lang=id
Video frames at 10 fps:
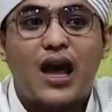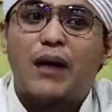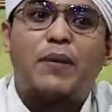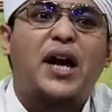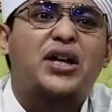
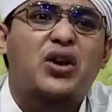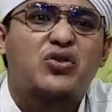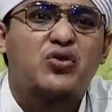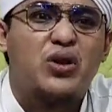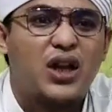Apa kata
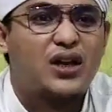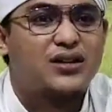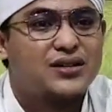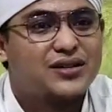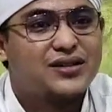
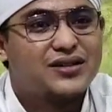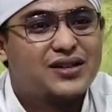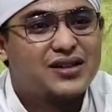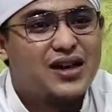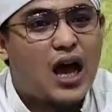Rasulullah?
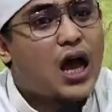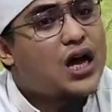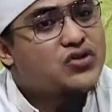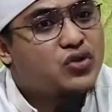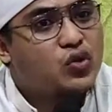
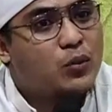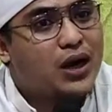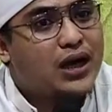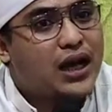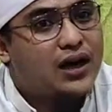Ahasunukum
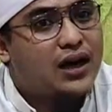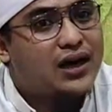akhlak.